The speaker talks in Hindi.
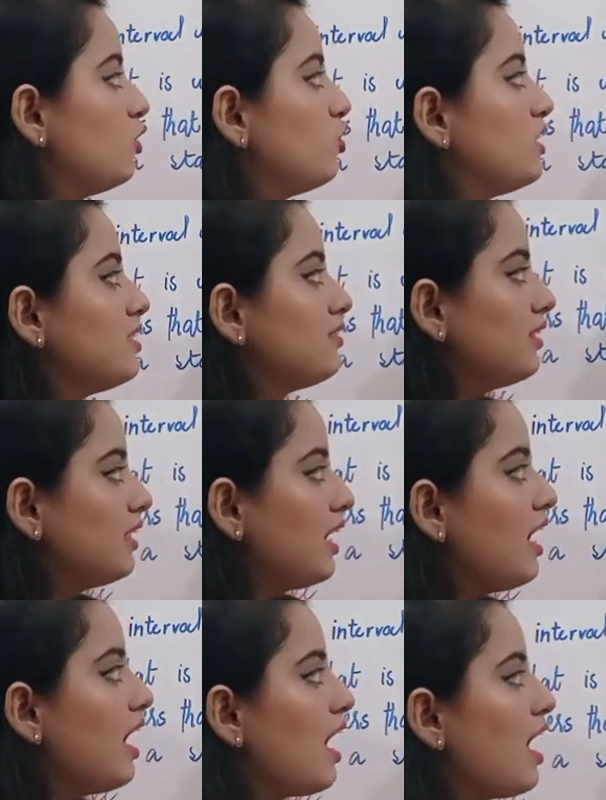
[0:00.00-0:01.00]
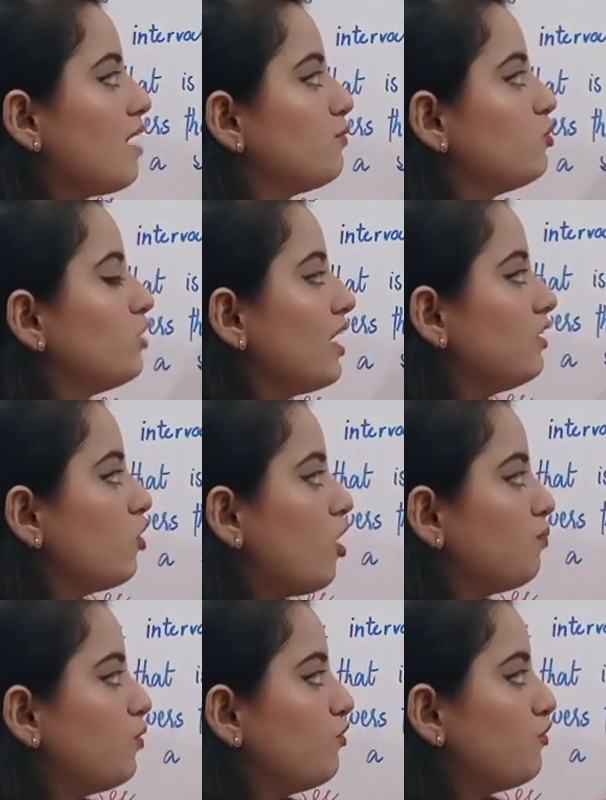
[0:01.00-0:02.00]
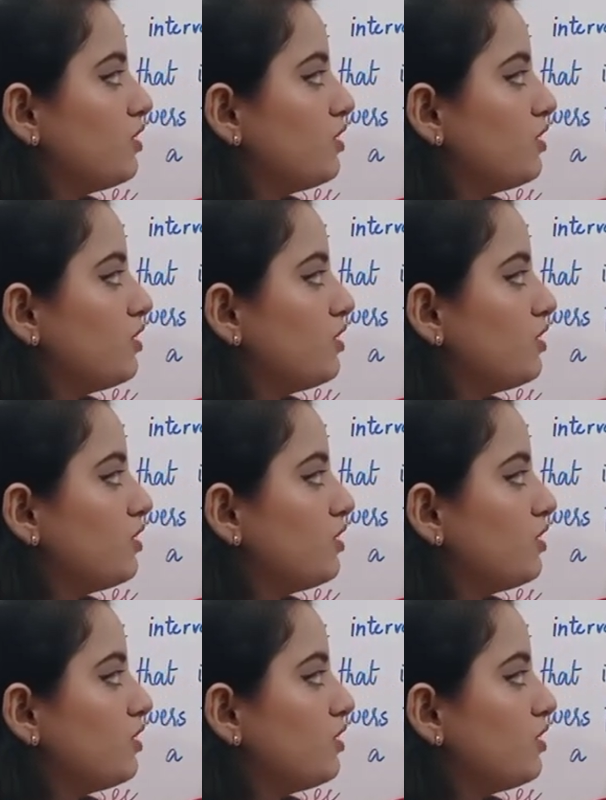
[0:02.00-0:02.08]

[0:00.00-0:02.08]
तो इस तरह आप जो है नॉब को